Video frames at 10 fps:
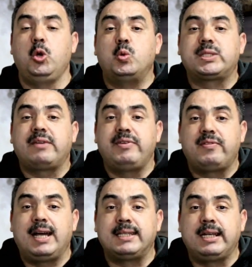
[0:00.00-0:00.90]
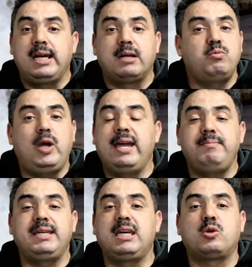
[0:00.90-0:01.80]
وتخفيف الاضرار
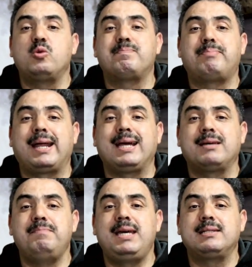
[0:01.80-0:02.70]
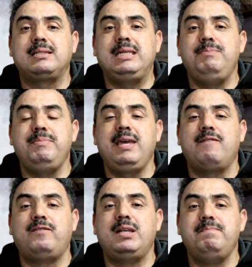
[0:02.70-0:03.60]
المحامي كيكون براغماتي 100%
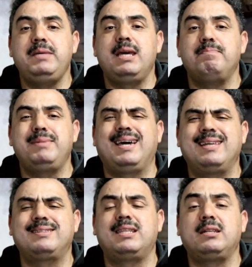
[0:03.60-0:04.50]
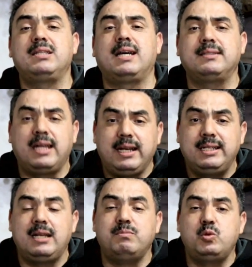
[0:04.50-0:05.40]
بغض النظر
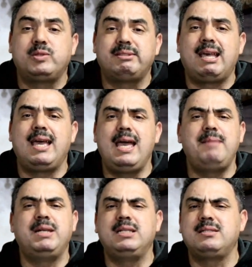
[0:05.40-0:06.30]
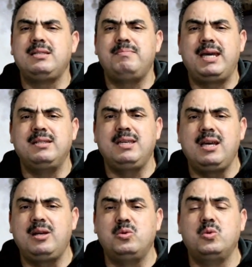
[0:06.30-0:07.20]
على المتهم الانتماء
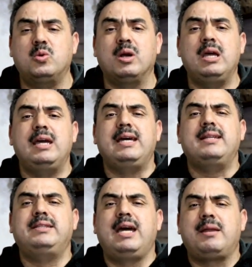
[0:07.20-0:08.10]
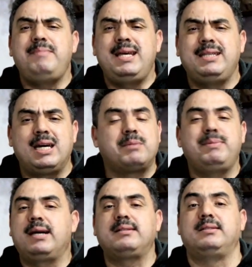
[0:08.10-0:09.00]
ديالو دار ما دار
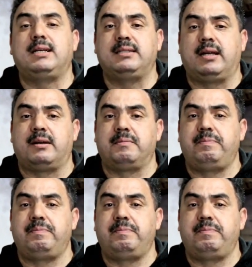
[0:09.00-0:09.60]
بغض النظر